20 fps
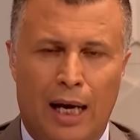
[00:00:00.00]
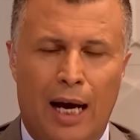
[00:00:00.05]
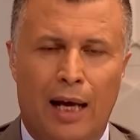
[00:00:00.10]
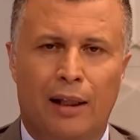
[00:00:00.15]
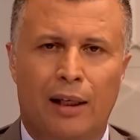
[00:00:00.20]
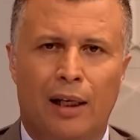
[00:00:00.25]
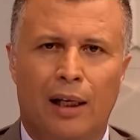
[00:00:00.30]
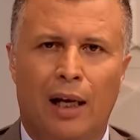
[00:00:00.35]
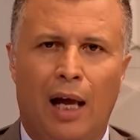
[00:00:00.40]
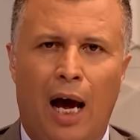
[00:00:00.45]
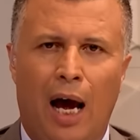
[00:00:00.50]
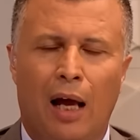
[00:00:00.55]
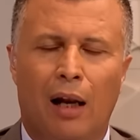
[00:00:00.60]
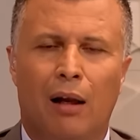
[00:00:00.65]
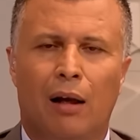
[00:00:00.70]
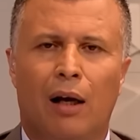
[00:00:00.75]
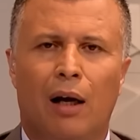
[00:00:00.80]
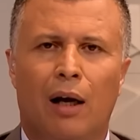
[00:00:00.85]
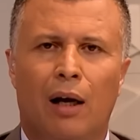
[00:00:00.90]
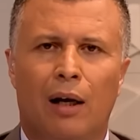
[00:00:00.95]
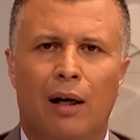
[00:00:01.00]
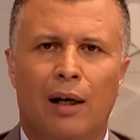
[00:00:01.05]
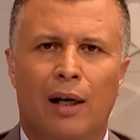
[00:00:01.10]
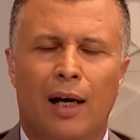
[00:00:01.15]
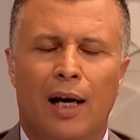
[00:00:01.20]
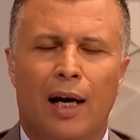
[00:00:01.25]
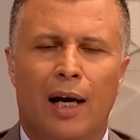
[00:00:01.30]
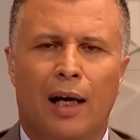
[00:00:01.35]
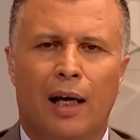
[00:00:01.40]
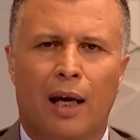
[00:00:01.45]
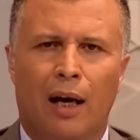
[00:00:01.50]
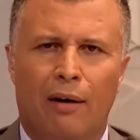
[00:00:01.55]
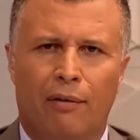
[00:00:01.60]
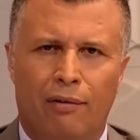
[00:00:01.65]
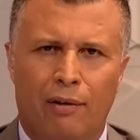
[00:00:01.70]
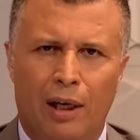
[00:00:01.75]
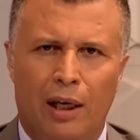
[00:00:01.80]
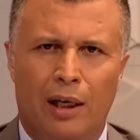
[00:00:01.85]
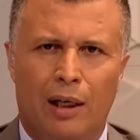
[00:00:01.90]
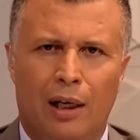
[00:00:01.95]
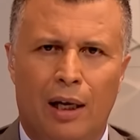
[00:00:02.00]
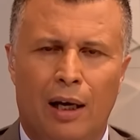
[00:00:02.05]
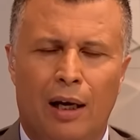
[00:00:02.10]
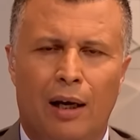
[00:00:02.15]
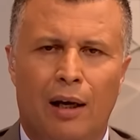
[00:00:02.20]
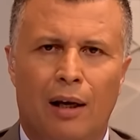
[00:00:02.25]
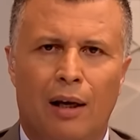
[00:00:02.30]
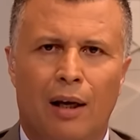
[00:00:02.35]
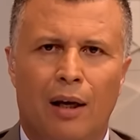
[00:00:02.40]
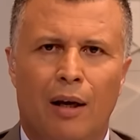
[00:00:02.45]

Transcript: هذه الحلقة كفيلة